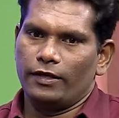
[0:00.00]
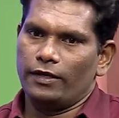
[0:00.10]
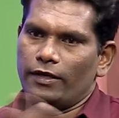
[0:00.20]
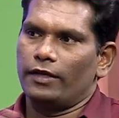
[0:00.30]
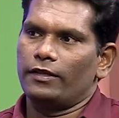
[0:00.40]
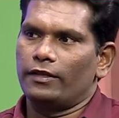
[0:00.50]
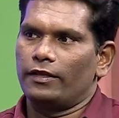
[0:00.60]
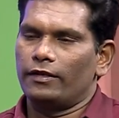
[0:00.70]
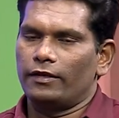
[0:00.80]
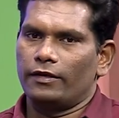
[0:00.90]
ఎలా అయితే
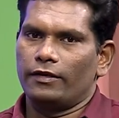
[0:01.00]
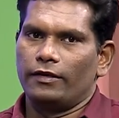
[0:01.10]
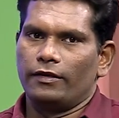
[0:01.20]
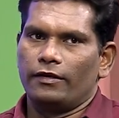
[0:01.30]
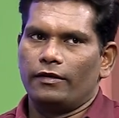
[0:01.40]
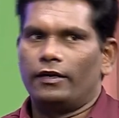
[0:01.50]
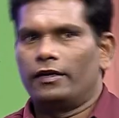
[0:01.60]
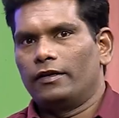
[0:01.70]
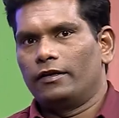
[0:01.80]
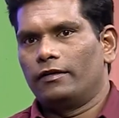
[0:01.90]
అంటే